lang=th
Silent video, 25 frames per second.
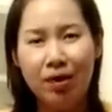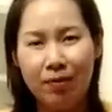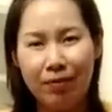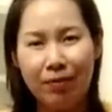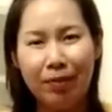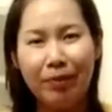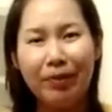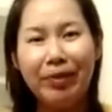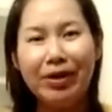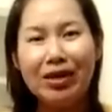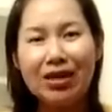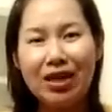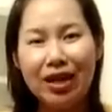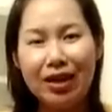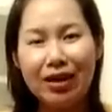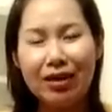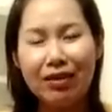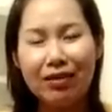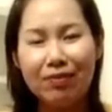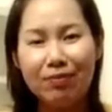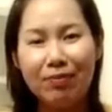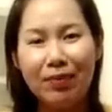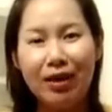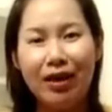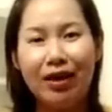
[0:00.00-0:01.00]
มันไม่ใช่
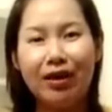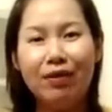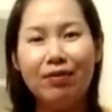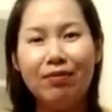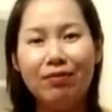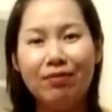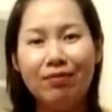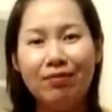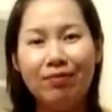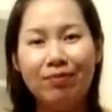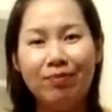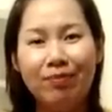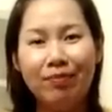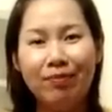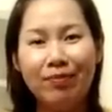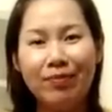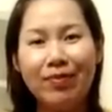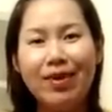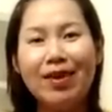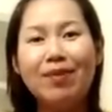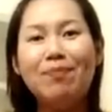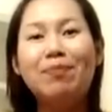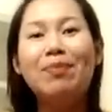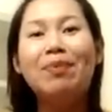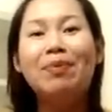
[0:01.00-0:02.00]
เหมือน
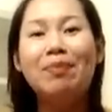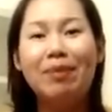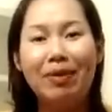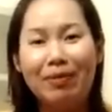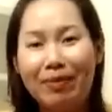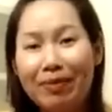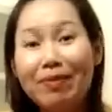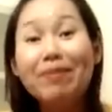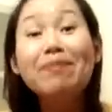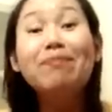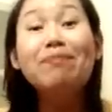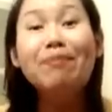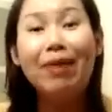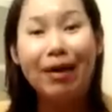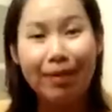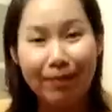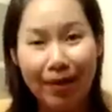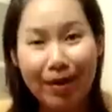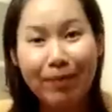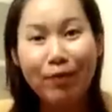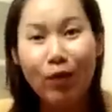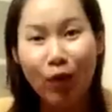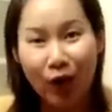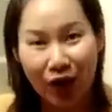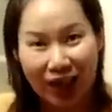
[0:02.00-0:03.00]
มันมันไม่
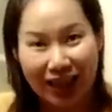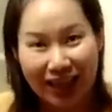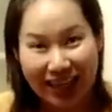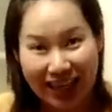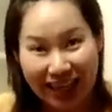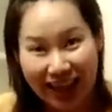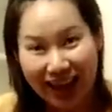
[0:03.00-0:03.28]
ปกติ